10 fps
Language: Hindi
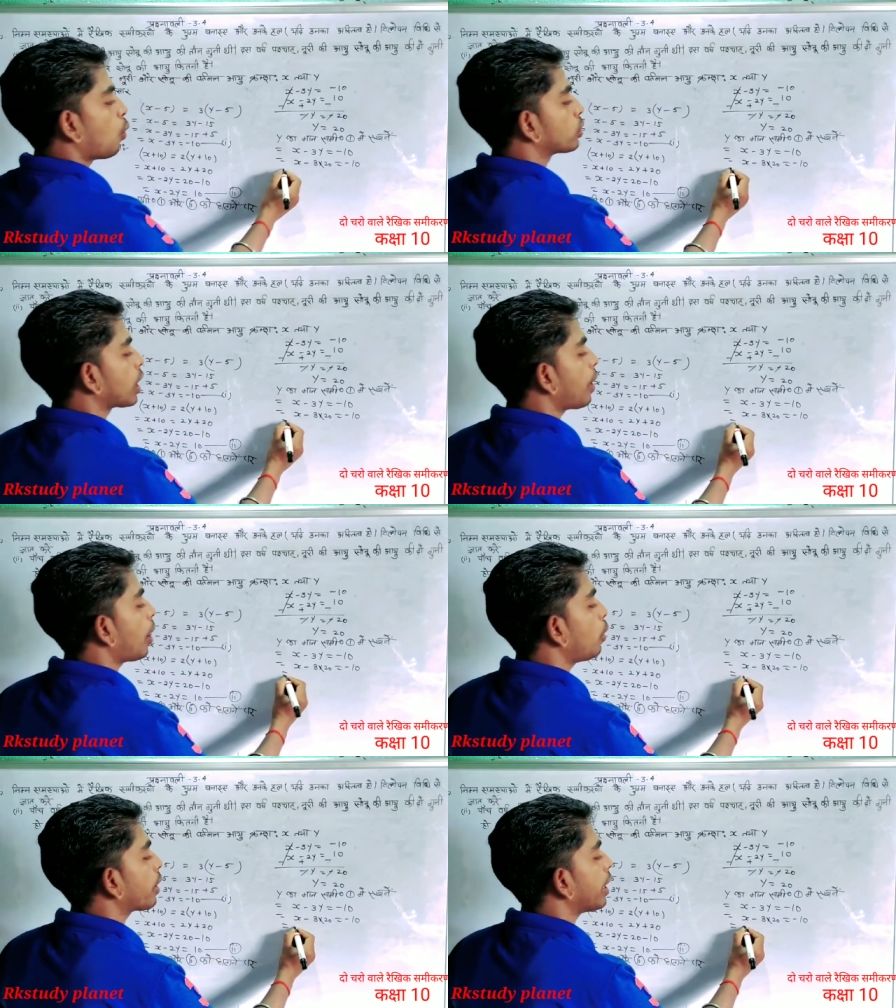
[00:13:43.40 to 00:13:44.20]
उसके बाद
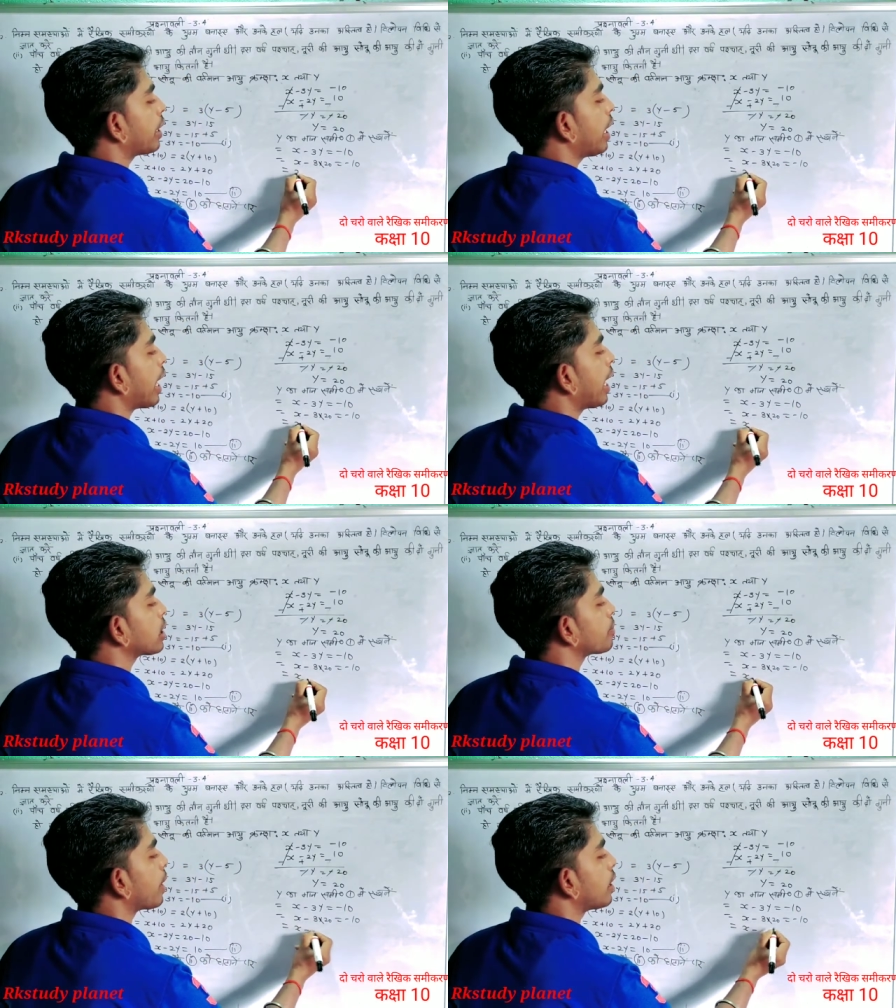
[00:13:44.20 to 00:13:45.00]
हम लोग करेंगे
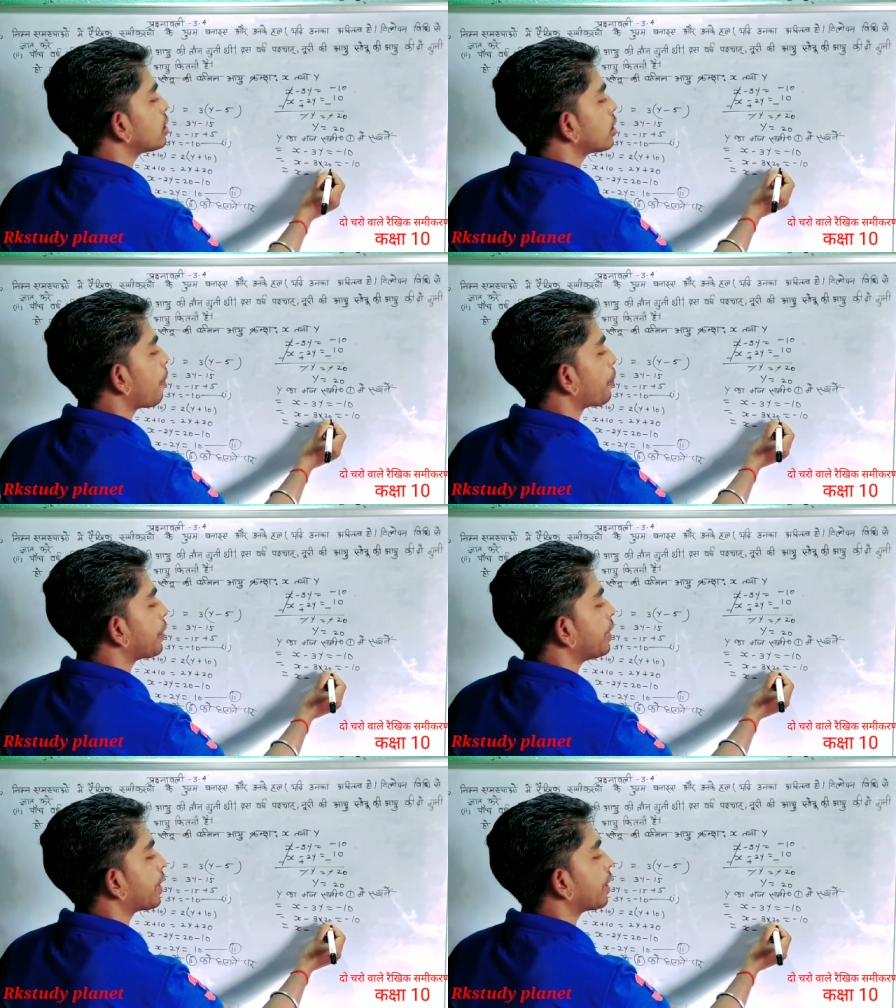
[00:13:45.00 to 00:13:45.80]
एक्स माइनस
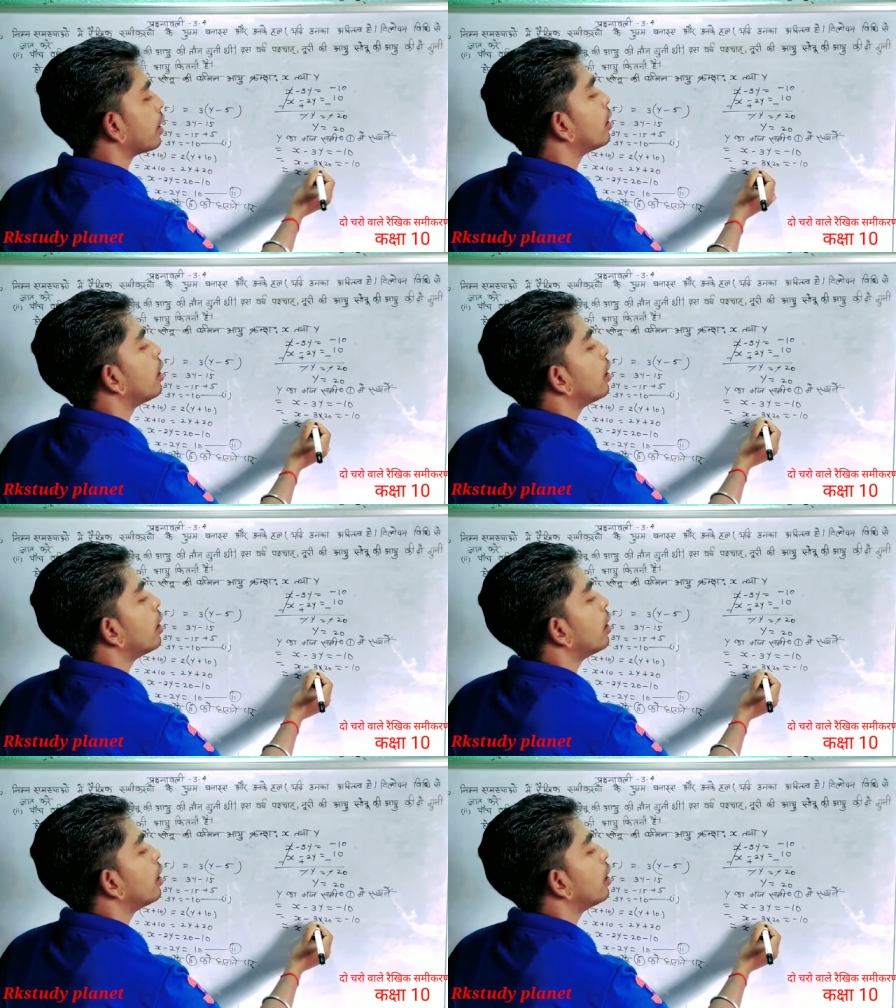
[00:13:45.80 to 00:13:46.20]
ये देखिए